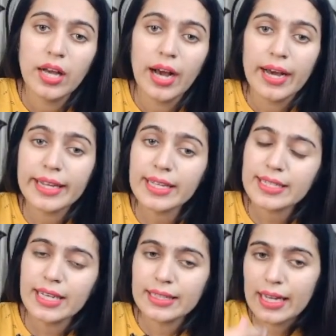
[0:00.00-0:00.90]

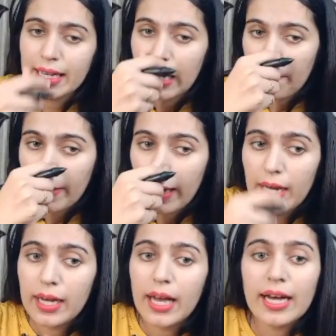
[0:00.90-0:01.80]
नेक्स्ट आता है आपका
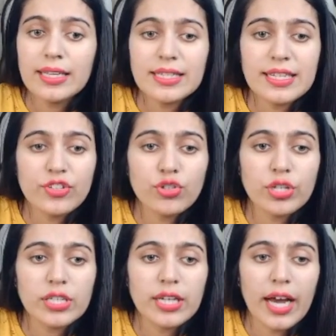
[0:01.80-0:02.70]

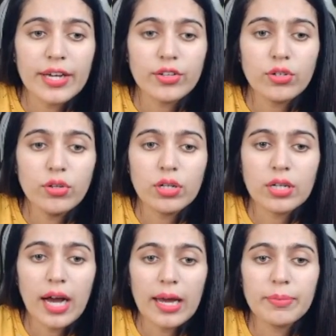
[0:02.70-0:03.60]
अनसेचुरेटेड
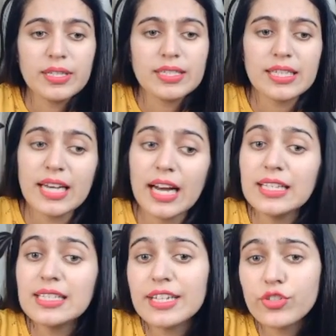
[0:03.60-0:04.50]
हाइड्रोकार्बन्स की
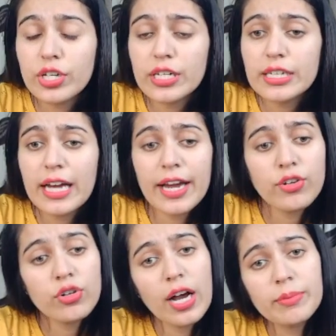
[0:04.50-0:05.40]
अनसेचुरेटेड
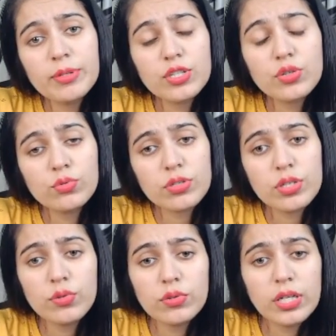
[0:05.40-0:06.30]
हाइड्रोकार्बन्स कौन
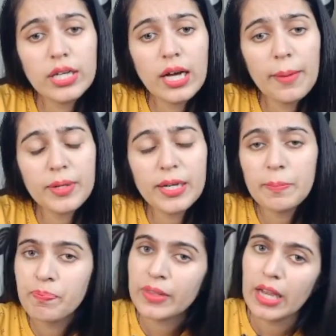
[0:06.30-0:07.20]
से होते हैं आपके
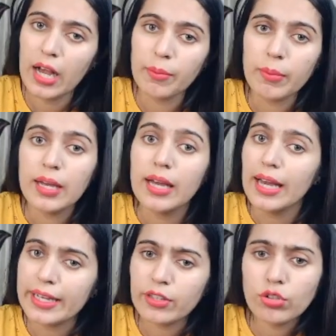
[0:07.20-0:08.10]
अब
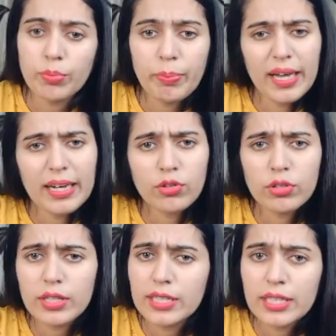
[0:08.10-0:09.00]
एक तो पहला तो
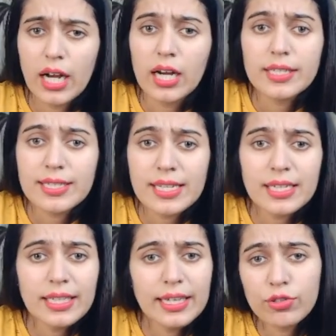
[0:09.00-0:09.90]
हो गया क्या अगर
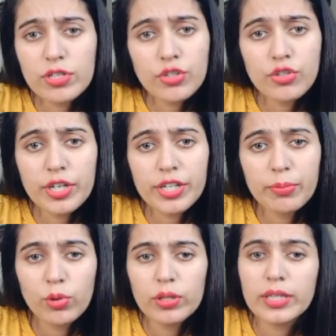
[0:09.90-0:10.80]
सिंगल है तो सेचुरेटेड
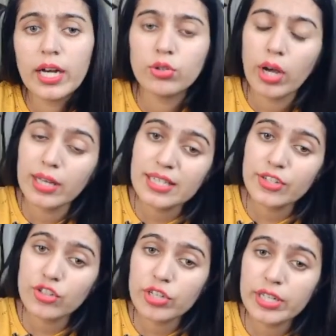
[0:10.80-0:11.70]
बोल दिया तो
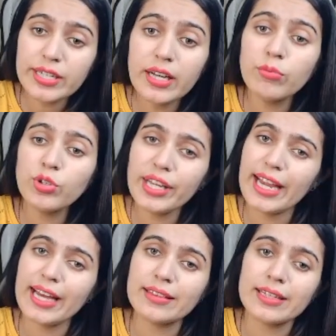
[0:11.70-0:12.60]
अनसेचुरेटेड हम उन्हें
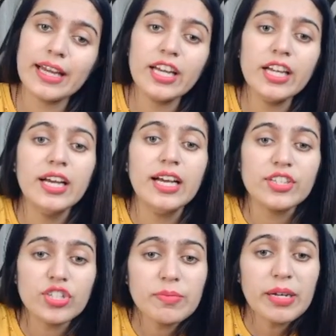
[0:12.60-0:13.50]
कहते हैं
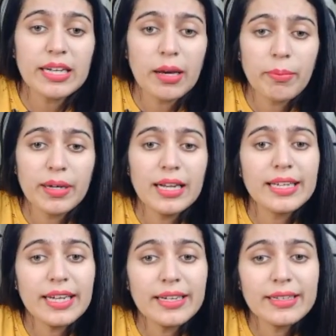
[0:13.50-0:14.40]
जिसमें डबल
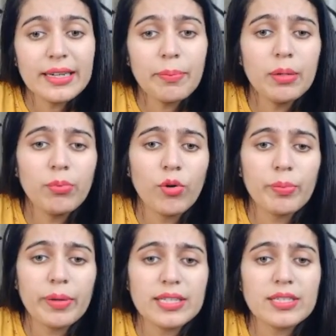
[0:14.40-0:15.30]
या ट्रिपल
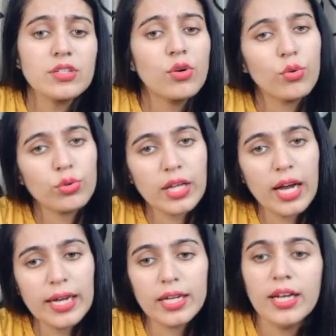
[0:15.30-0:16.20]
बॉन्ड प्रेजेंट होता
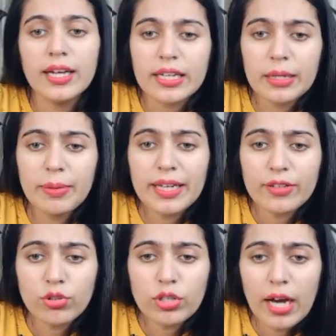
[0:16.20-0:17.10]
है कि भाई
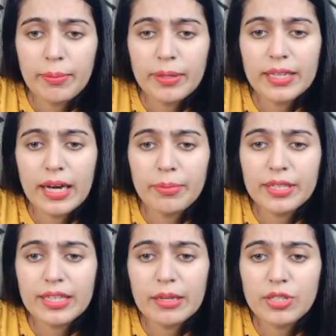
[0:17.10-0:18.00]
या तो कार्बन
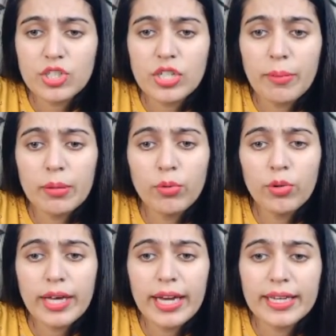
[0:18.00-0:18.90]
कार्बन के बीच डबल
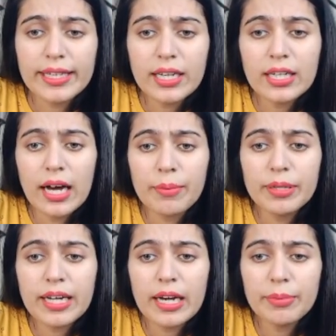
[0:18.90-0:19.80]
बॉन्ड है या
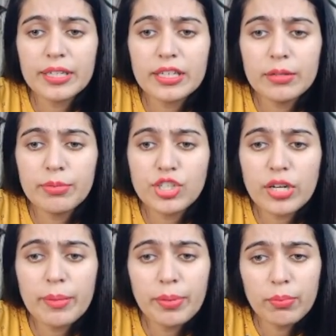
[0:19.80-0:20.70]
कार्बन कार्बन के बीच
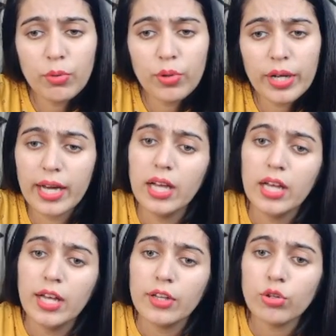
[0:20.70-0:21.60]
ट्रिपल बॉन्ड है
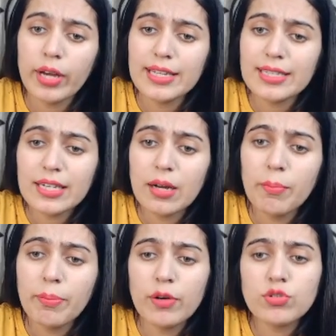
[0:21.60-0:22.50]
तो ऐसे
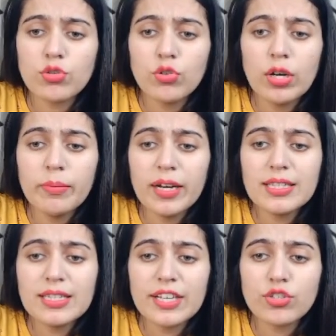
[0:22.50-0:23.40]
कंपाउंड्स को हम
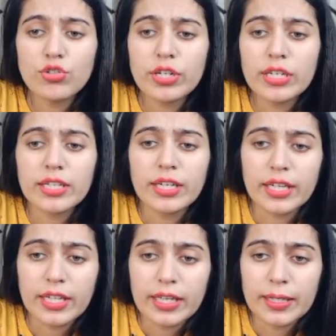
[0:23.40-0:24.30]
अनसेचुरेटेड
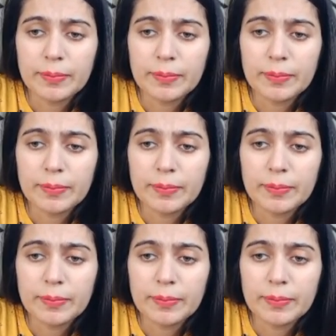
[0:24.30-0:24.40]
कहेंगे